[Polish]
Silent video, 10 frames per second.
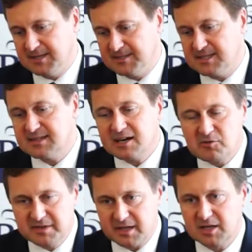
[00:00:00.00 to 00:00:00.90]
za
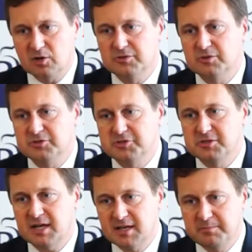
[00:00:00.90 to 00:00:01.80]
taką wiarygodność
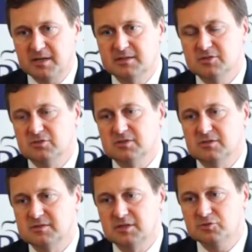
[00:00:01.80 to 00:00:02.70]
takiej partii
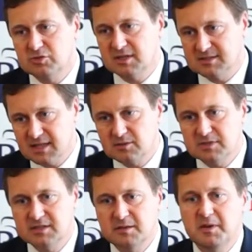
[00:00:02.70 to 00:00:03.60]
rządzącej, która z taką
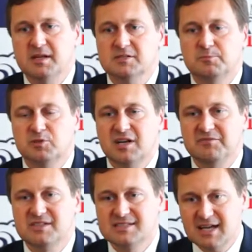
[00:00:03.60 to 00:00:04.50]
determinacją
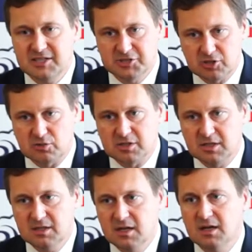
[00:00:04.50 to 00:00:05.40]
potrafi znaleźć
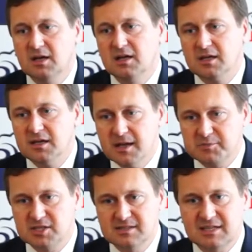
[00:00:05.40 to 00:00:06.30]
środki i je
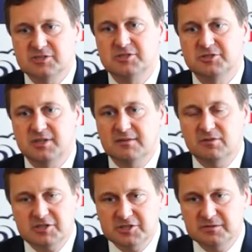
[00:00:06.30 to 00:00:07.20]
przeznaczyć na
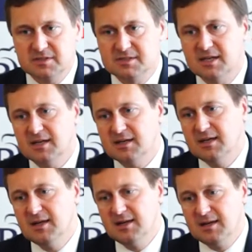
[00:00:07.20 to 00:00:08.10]
właściwy cel
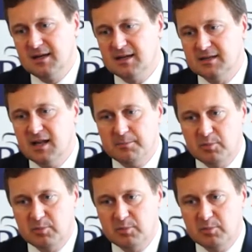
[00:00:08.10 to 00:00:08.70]
dla